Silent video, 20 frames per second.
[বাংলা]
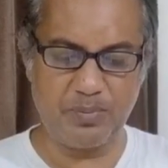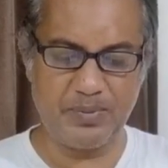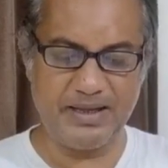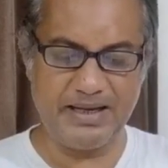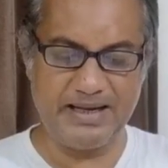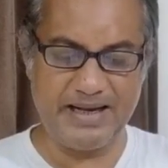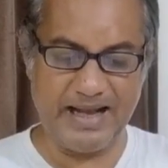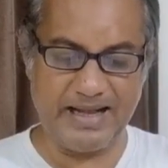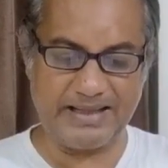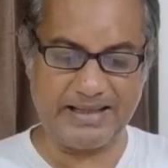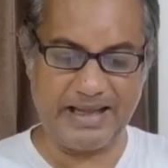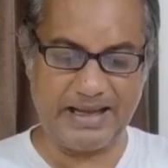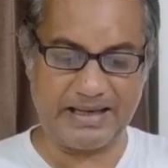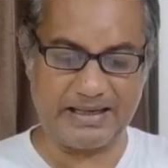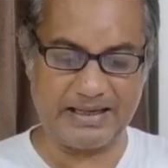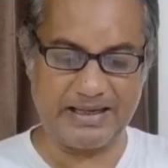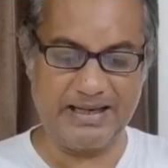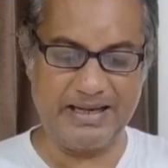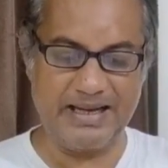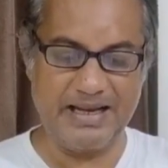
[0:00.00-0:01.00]
দিয়ে না
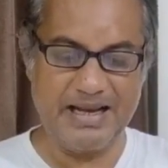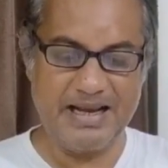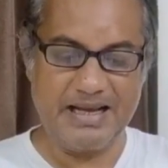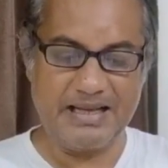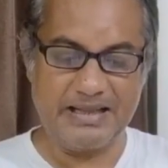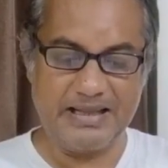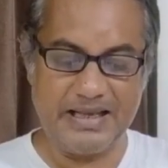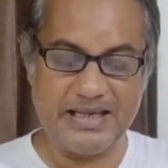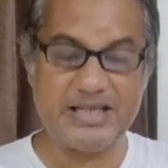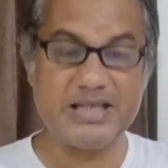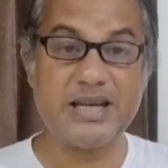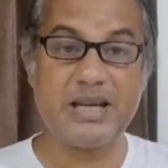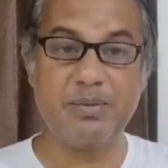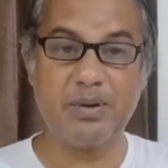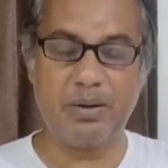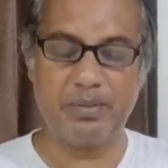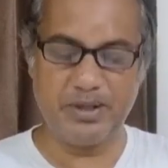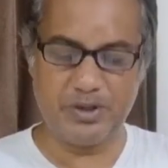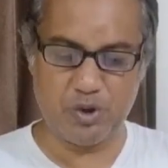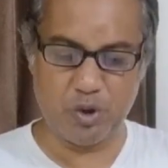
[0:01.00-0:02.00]
থাকলে দেশ
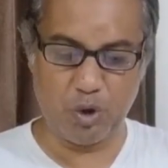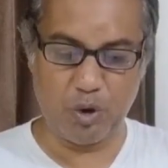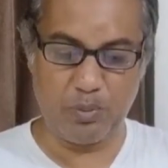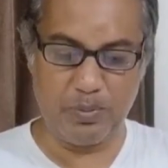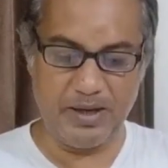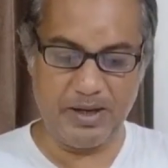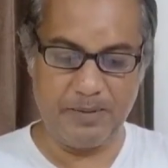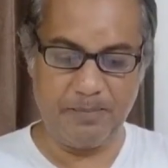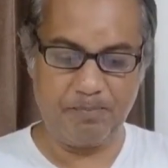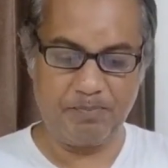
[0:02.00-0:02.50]
কিভাবে চলবে